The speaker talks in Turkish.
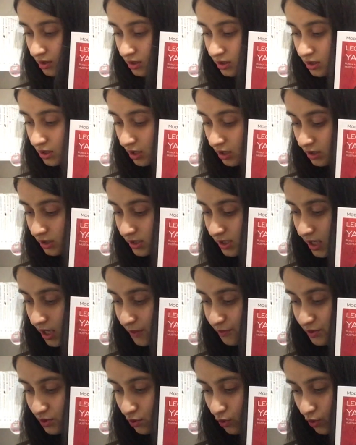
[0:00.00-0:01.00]
Yalnız
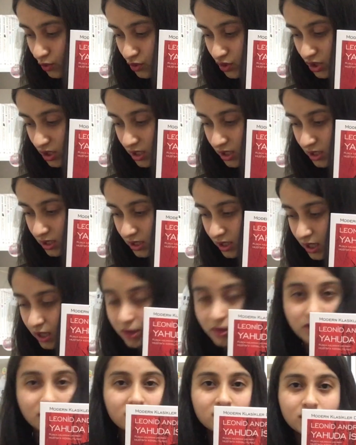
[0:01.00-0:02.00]
hepsi o şekilde.
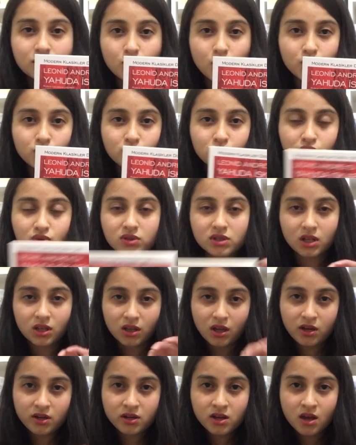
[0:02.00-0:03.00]
Yani nasıl
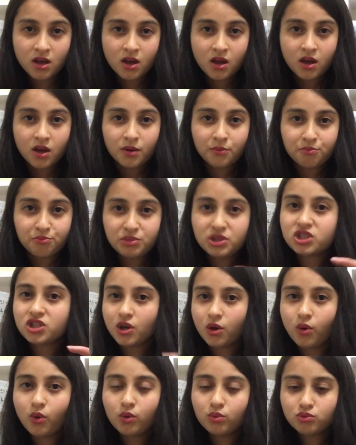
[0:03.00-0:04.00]
koyduysalar bir
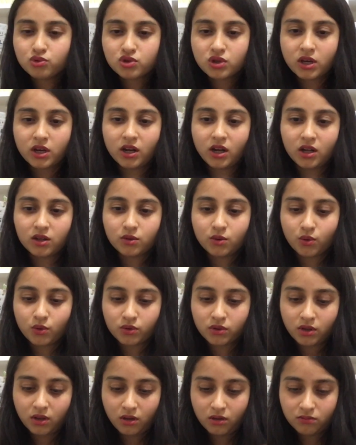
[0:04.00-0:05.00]
şey olmuş herhalde
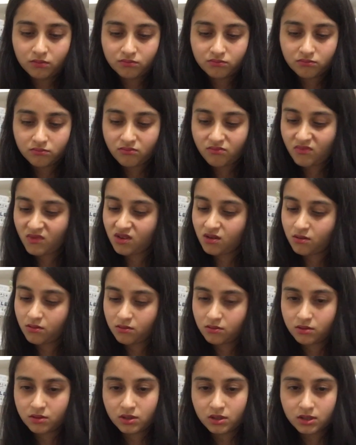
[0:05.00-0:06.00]
orada. Cık.
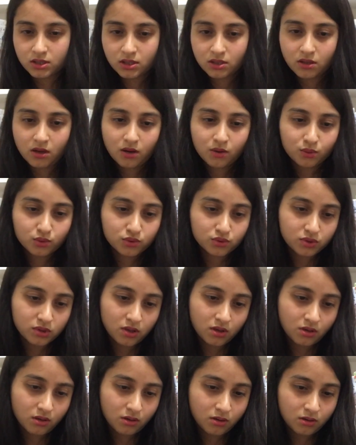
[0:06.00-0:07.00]
Yazıklar olsun
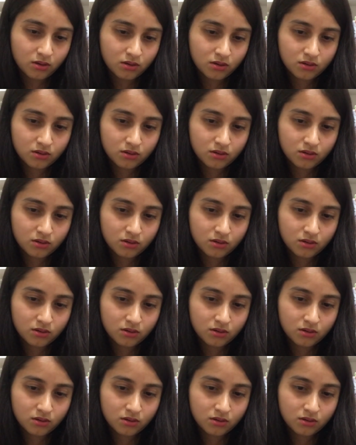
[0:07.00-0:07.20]
ya.